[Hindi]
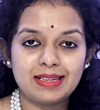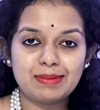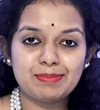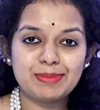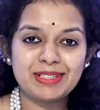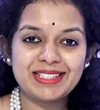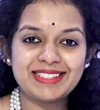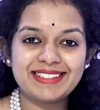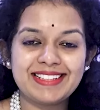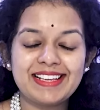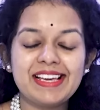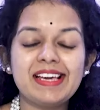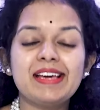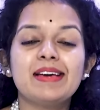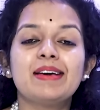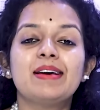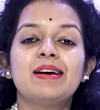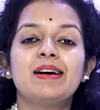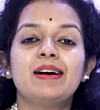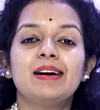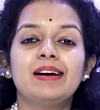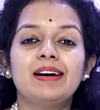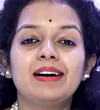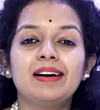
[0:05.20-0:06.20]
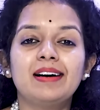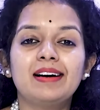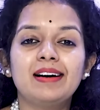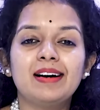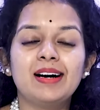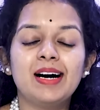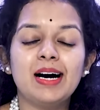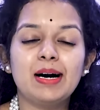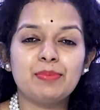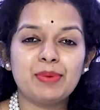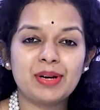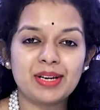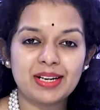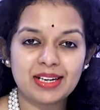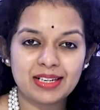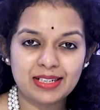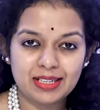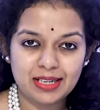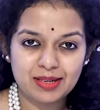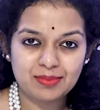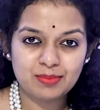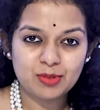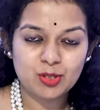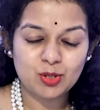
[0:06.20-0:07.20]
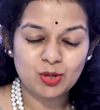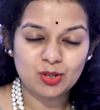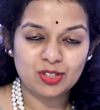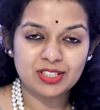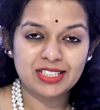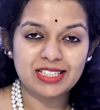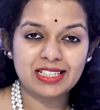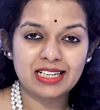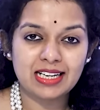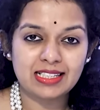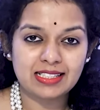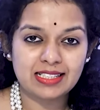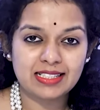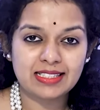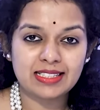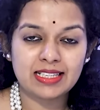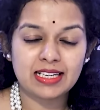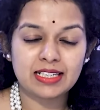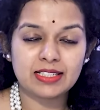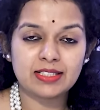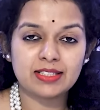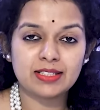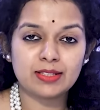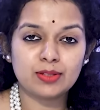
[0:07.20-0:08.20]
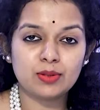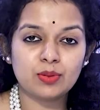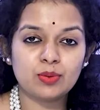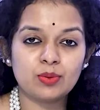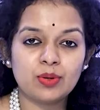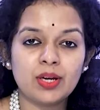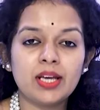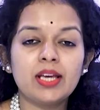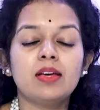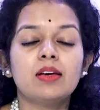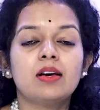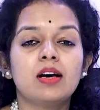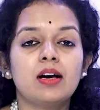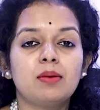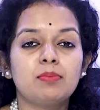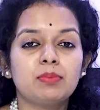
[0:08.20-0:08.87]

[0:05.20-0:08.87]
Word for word: नमस्ते आ, हमारा नाम डॉक्टर लासिसाई सिंधु है